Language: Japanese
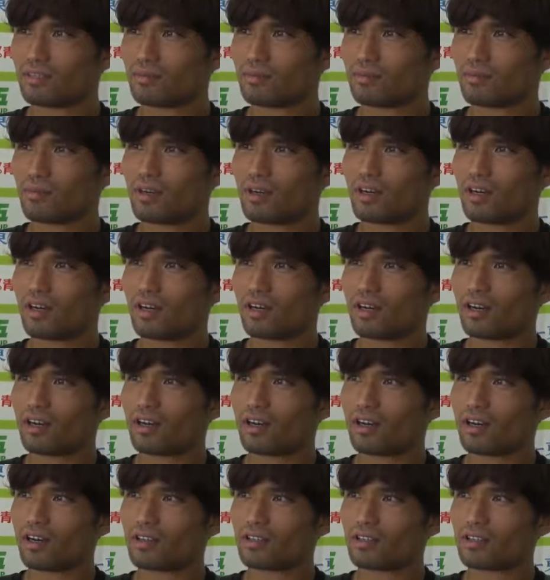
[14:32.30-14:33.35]
まあ
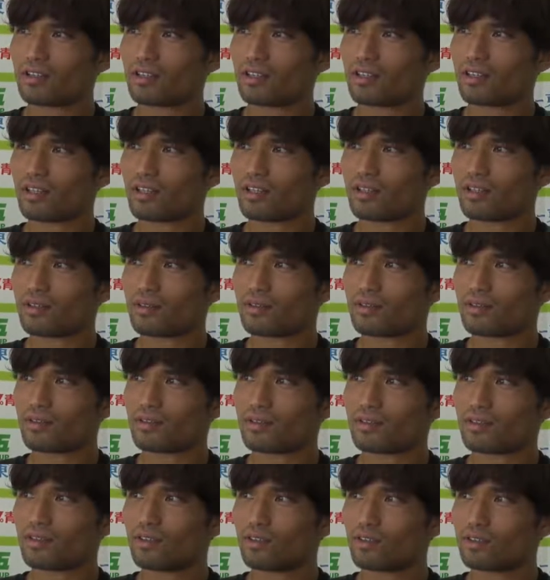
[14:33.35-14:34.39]

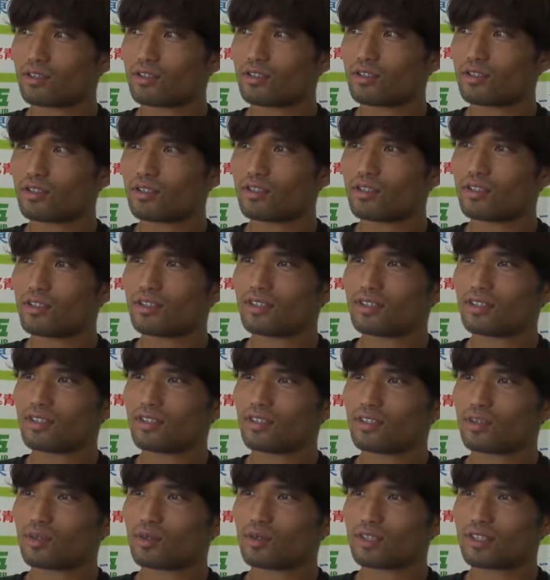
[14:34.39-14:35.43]
よ
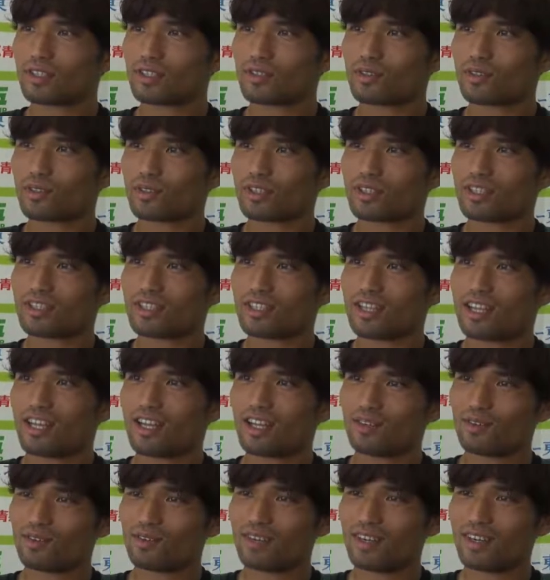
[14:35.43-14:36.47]
く栃木の時し
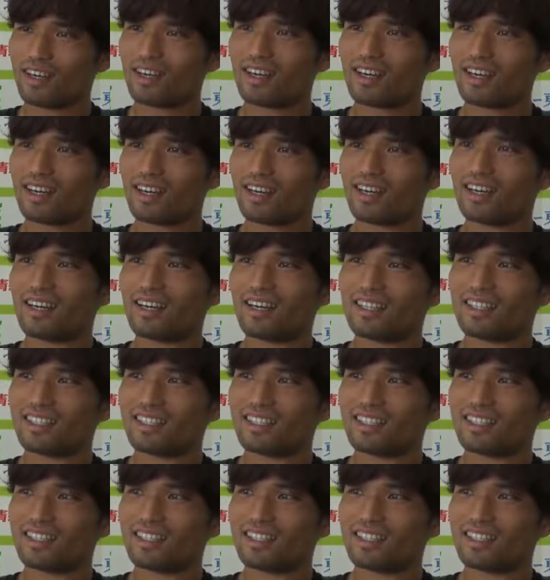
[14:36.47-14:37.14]
てたのは